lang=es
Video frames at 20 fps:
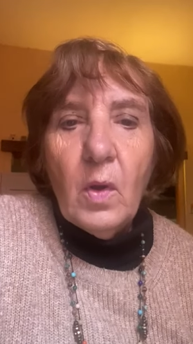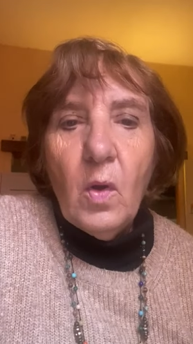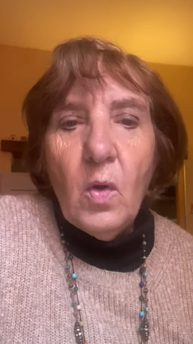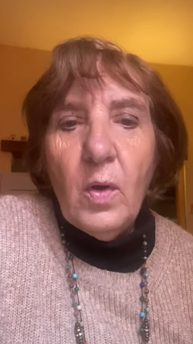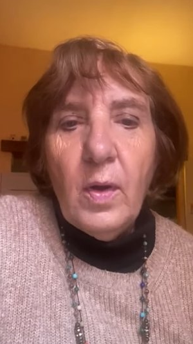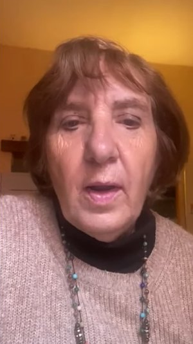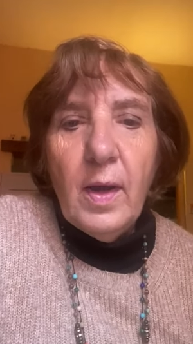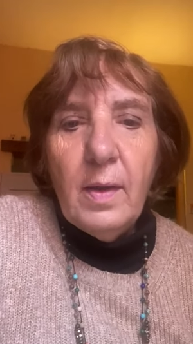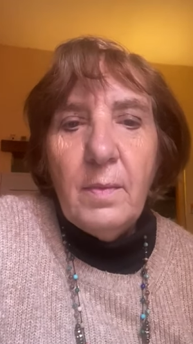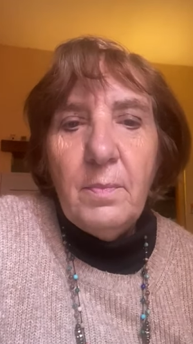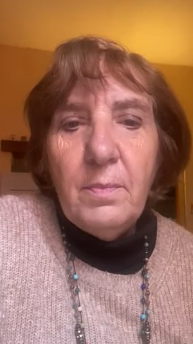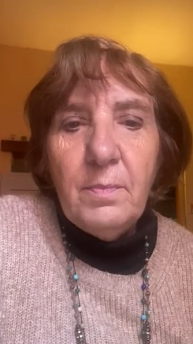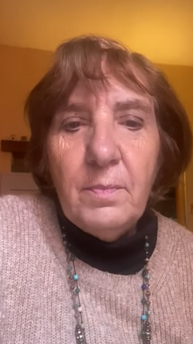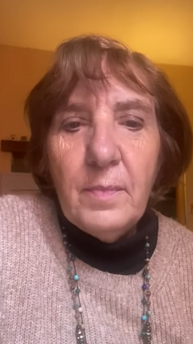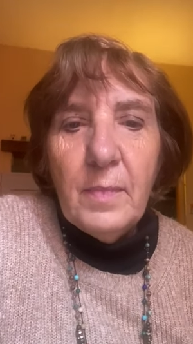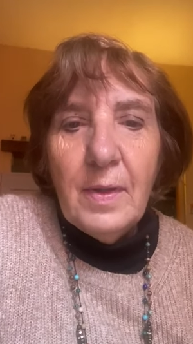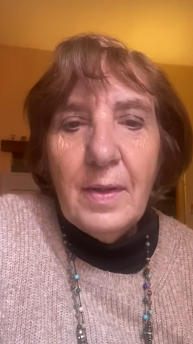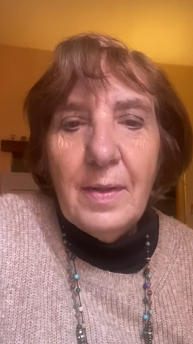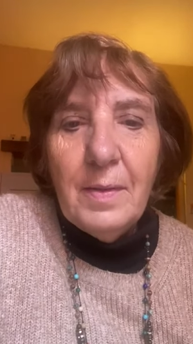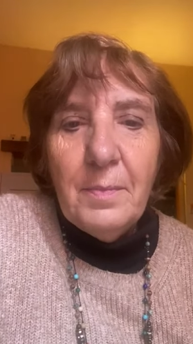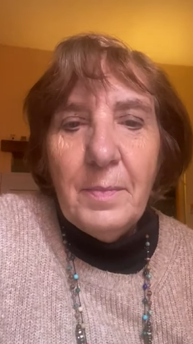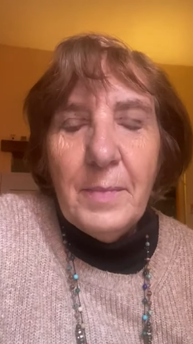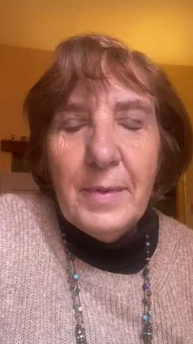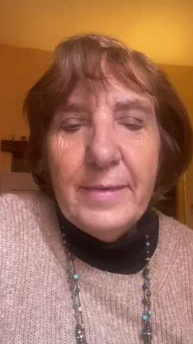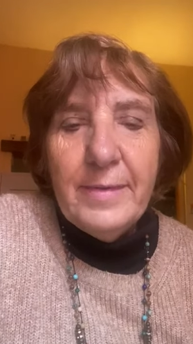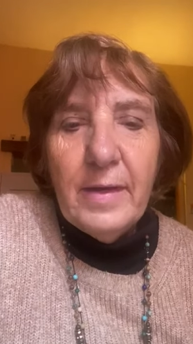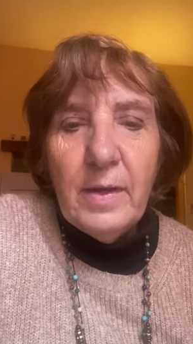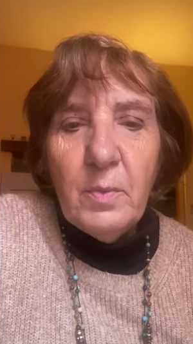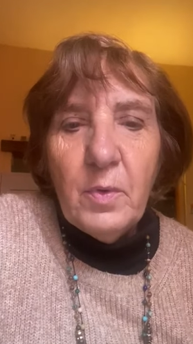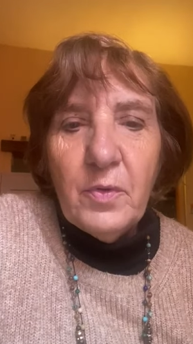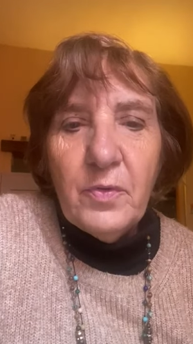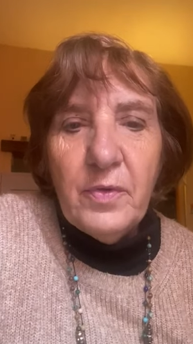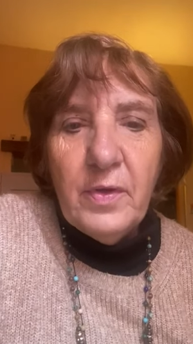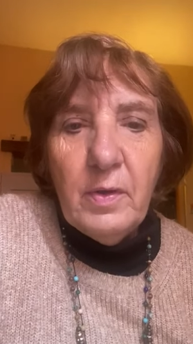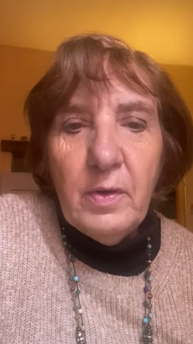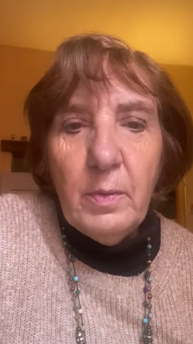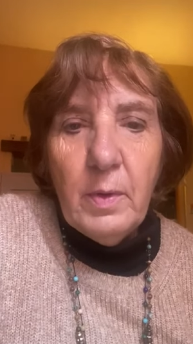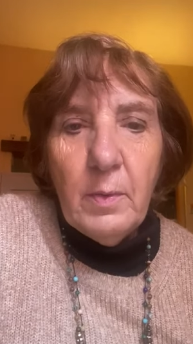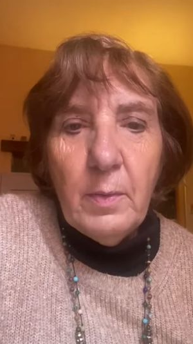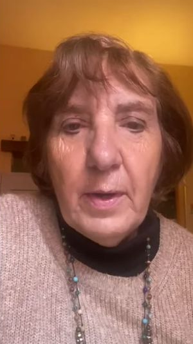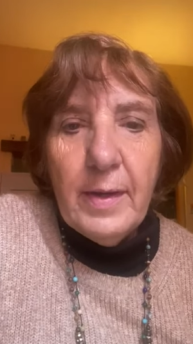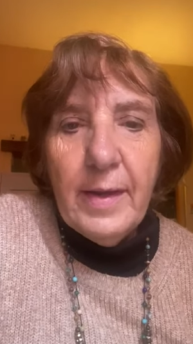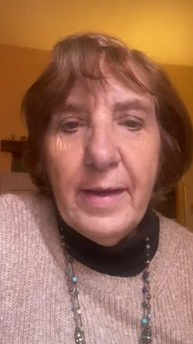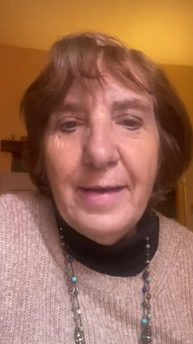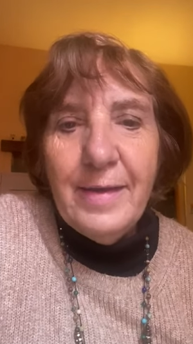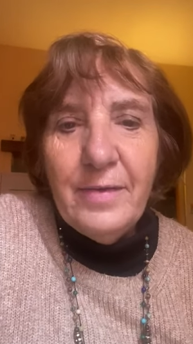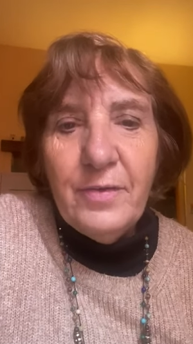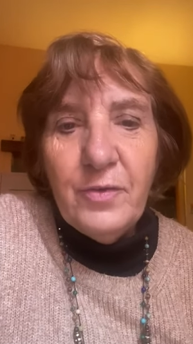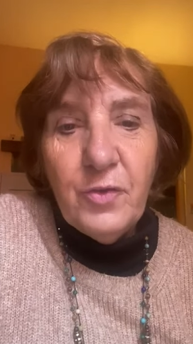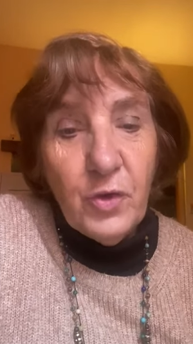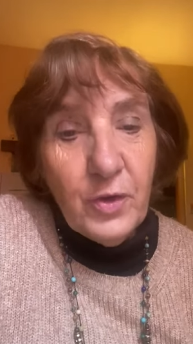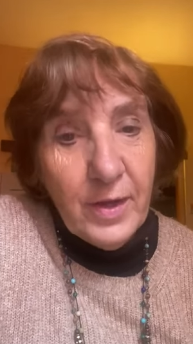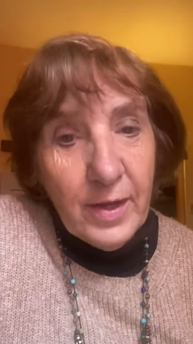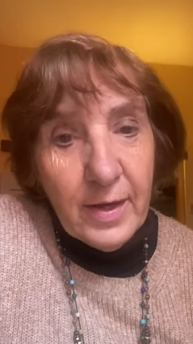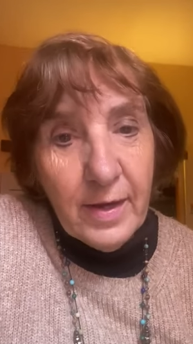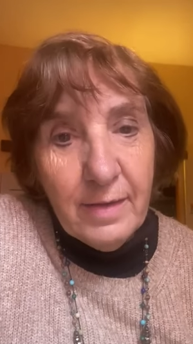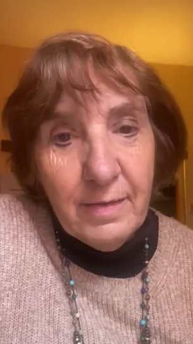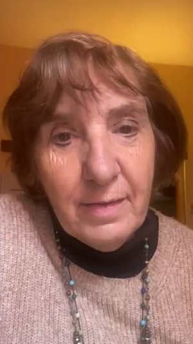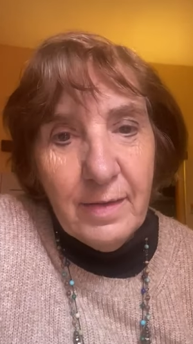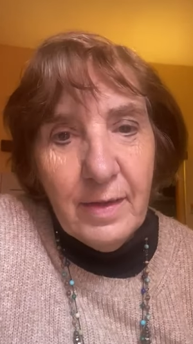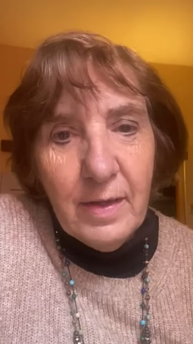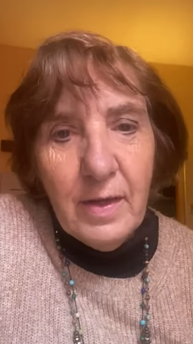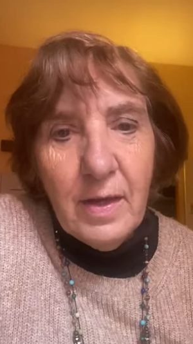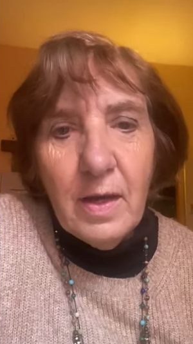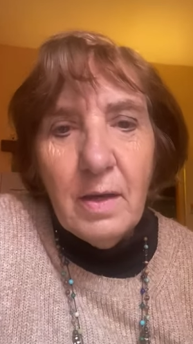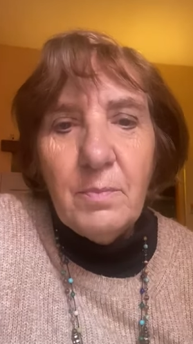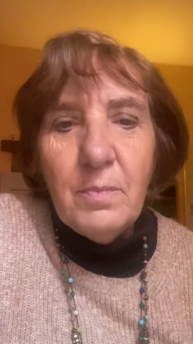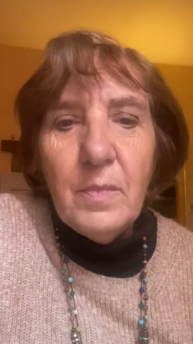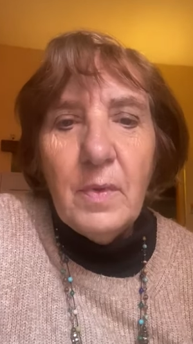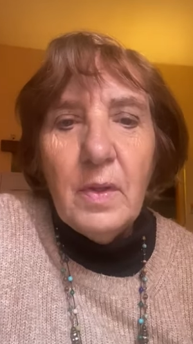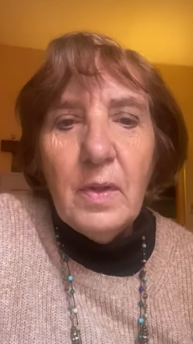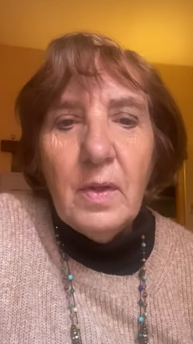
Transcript: Hola, me llamo Silvia Barey, soy argentina.